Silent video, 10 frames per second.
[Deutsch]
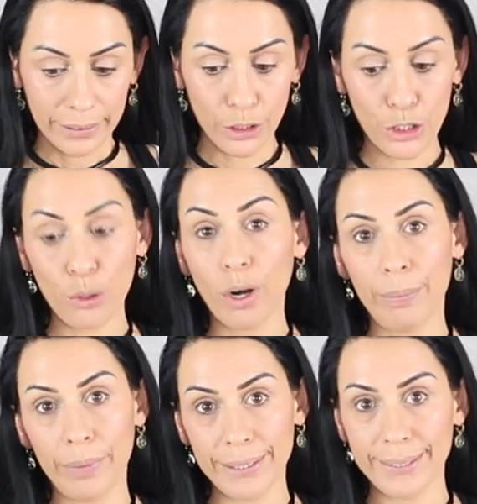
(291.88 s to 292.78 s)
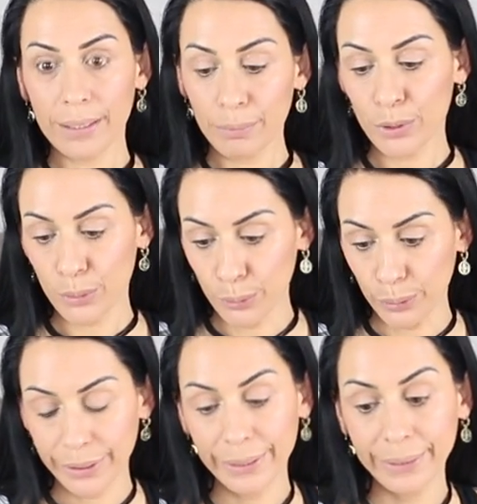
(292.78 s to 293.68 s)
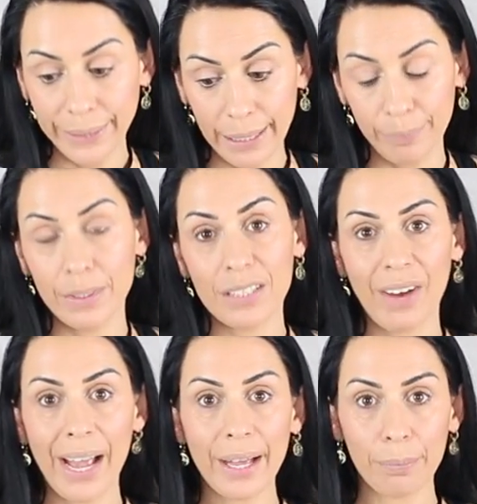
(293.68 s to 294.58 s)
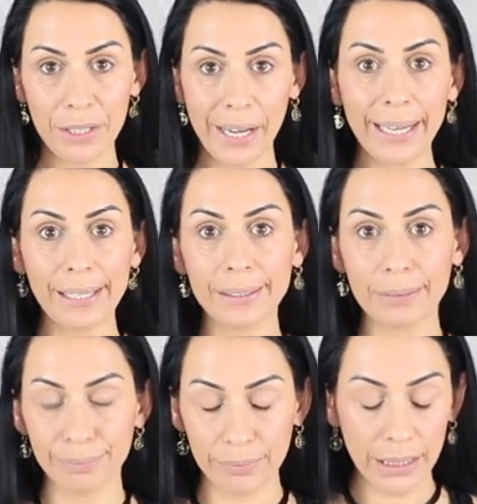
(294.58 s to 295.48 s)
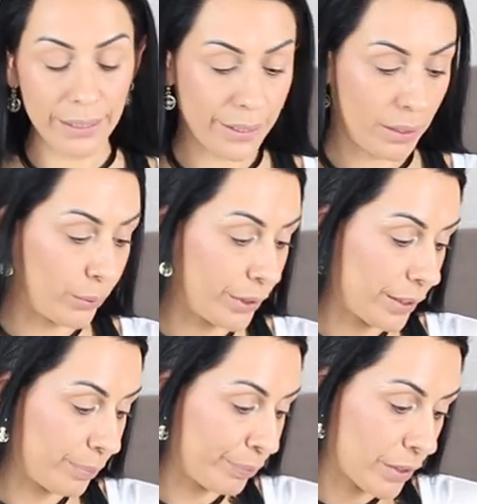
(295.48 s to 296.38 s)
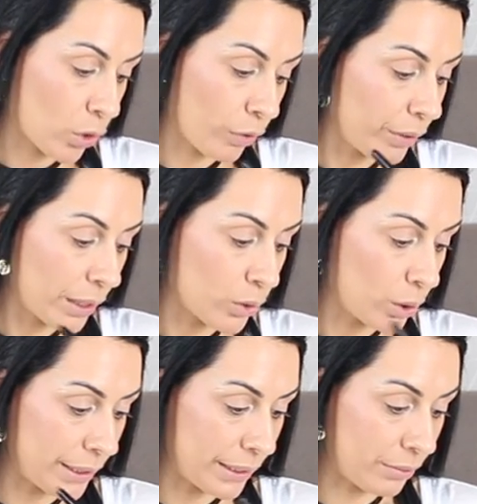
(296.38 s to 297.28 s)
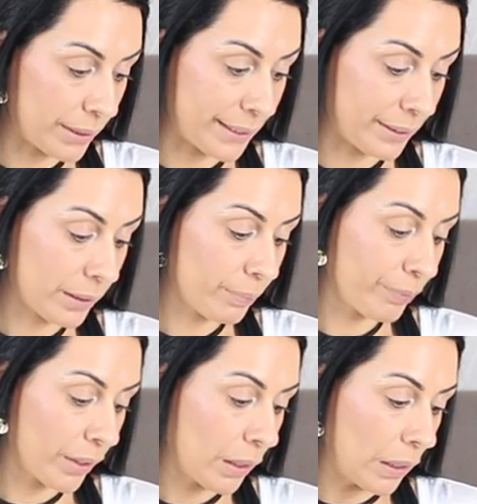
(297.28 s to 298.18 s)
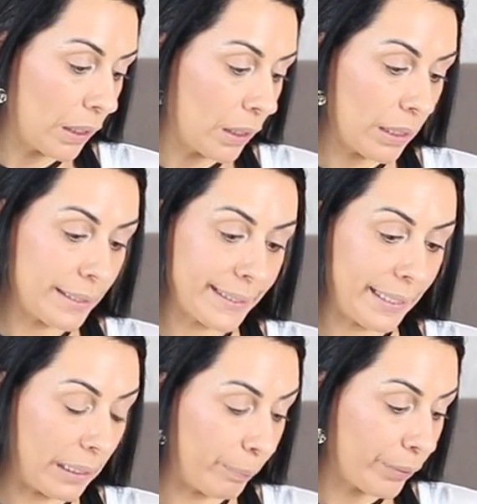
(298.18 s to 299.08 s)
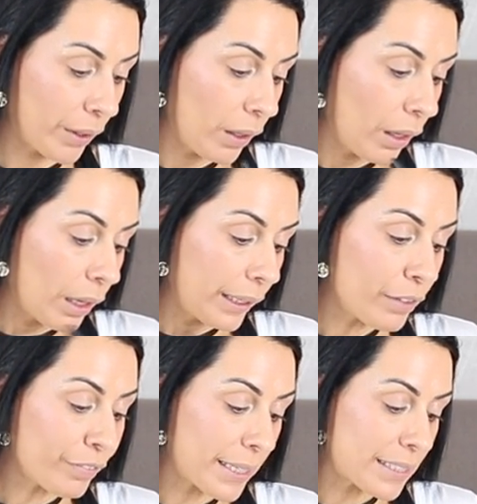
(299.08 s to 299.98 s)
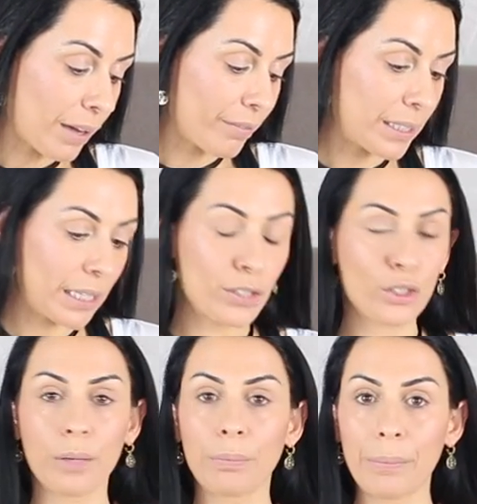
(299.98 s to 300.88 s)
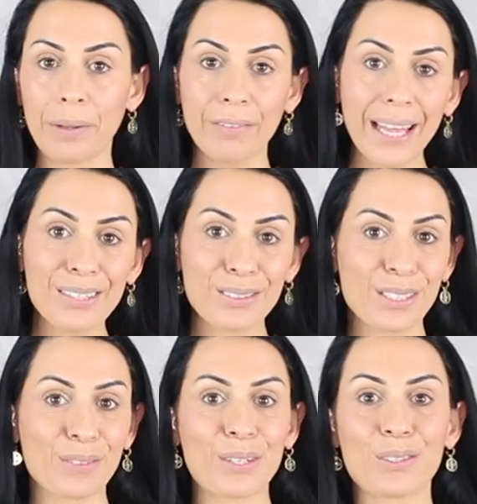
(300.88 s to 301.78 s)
gestorben ist im Zug. Ja, zwei Abteile hinter uns. Das konnten wir natürlich nicht wissen, ne? Ist klar. Jedenfalls waren wir dann dort beim Event und es war